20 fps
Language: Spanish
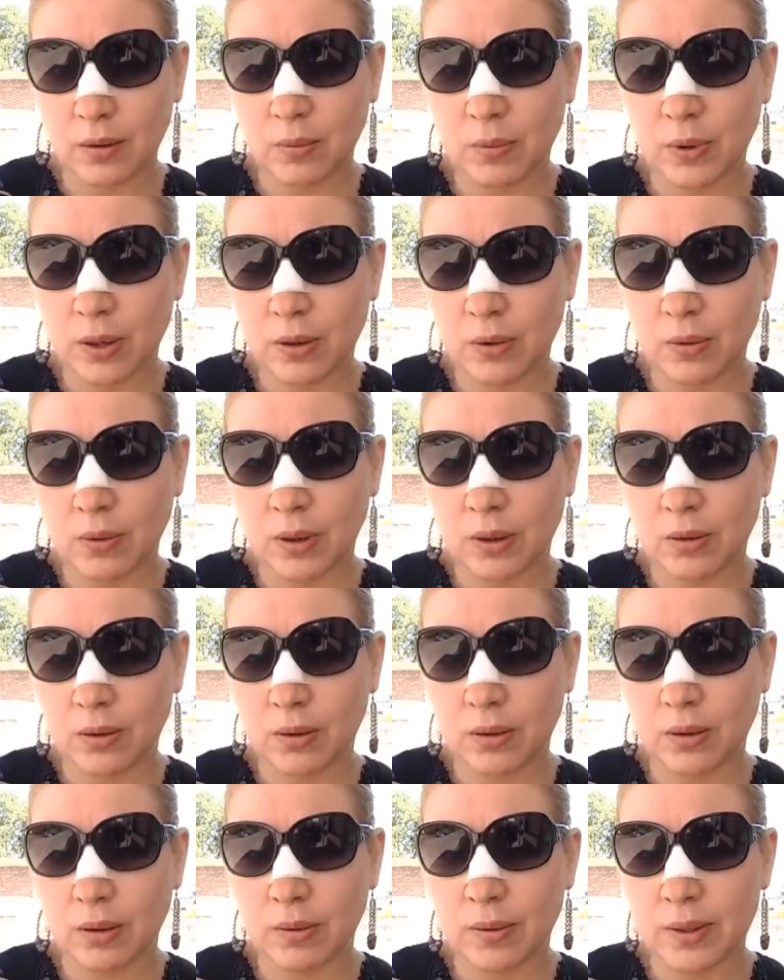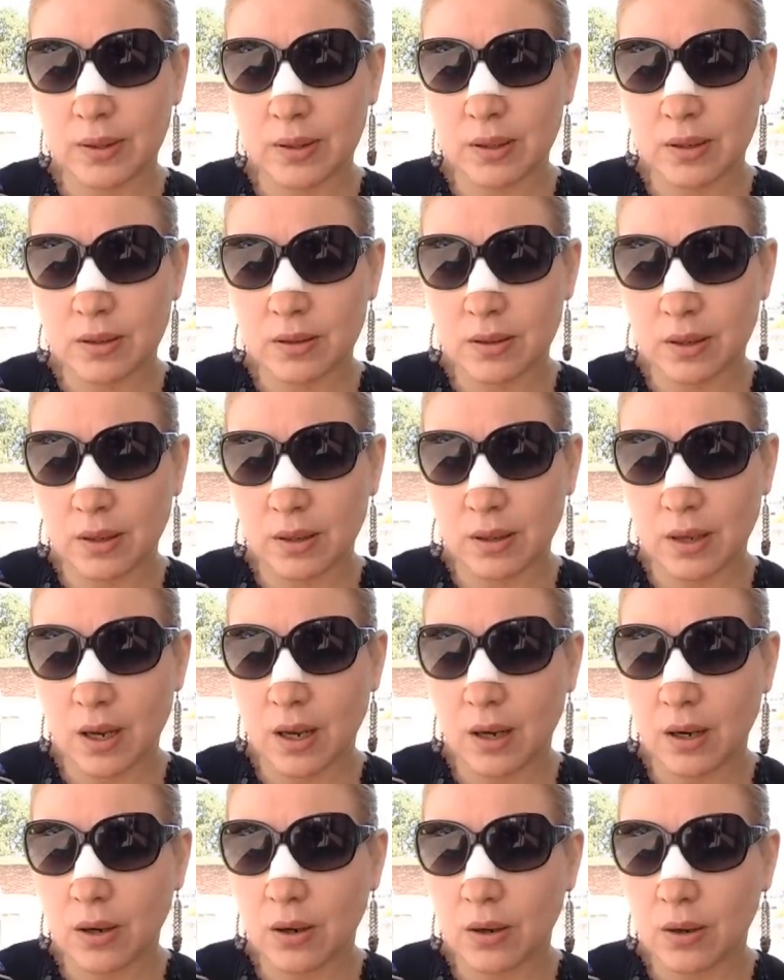bueno, cuando a veces el
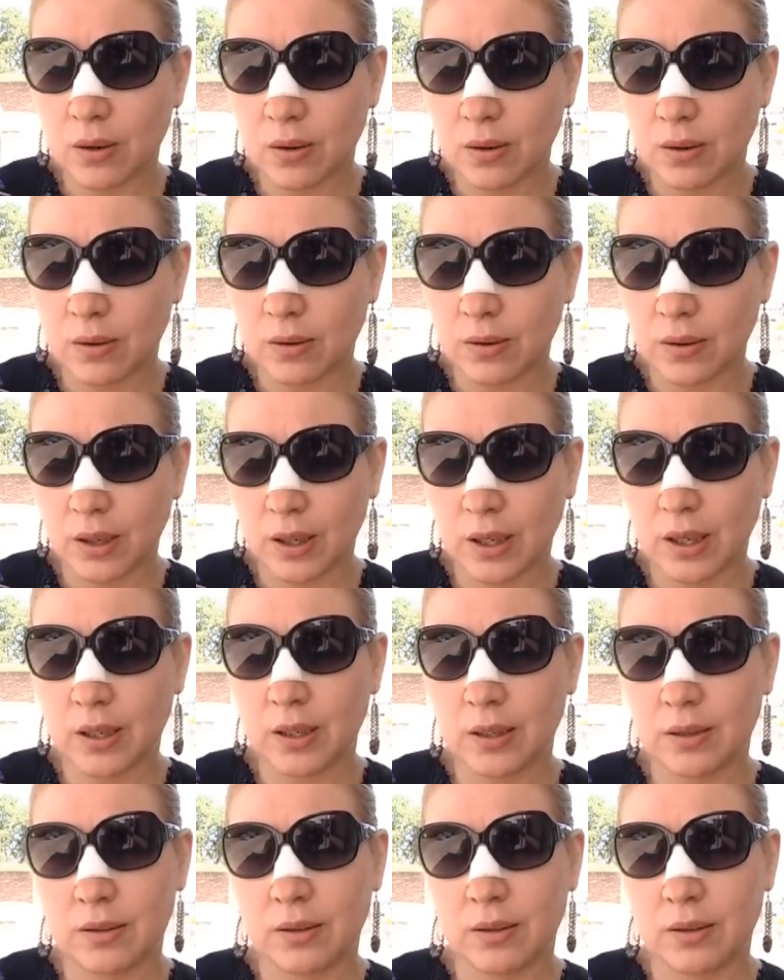diálogo deja de